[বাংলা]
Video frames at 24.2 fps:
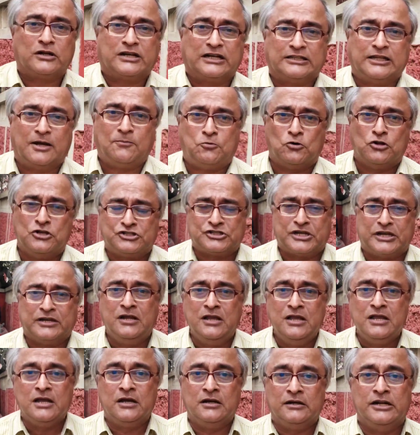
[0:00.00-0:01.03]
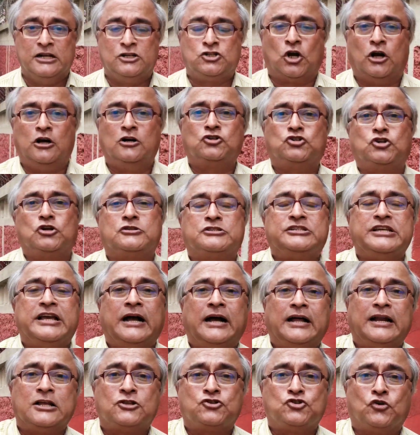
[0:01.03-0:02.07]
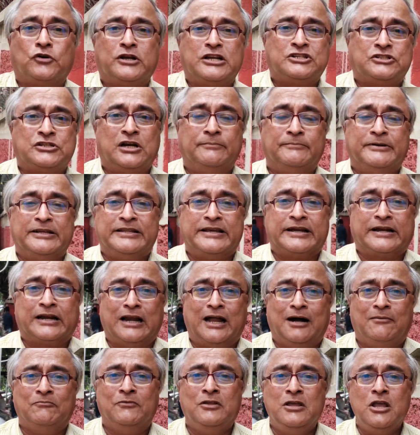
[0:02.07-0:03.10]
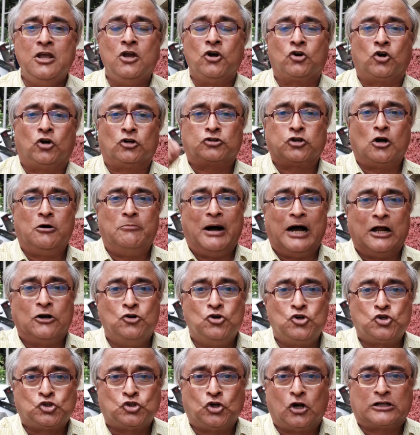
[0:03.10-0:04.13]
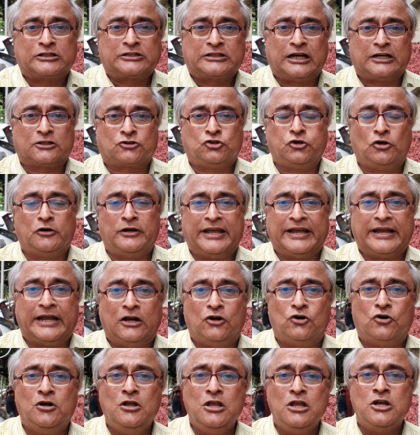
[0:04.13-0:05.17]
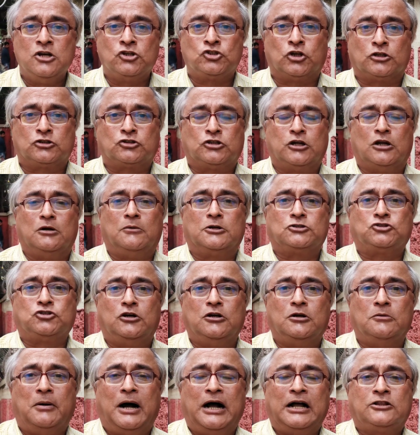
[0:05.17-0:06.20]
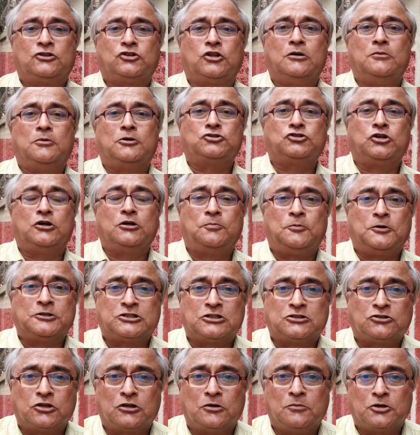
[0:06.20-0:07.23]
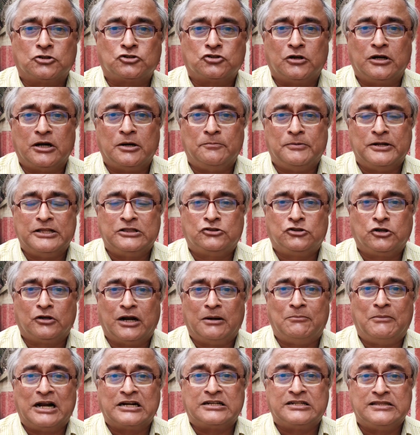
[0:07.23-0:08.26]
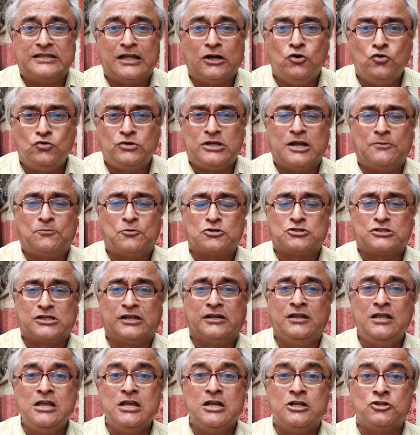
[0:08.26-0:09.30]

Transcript: কলকাতা পুলিশের নৃশংস চেহারা চোখের সামনে দেখলাম কত মানুষ রক্তাক্ত হয়ে গেল সত্তর বছর বাহাত্তর বছর পঁচাত্তর বছরের বৃদ্ধরা মাটিতে লুকিয়ে পড়ছেন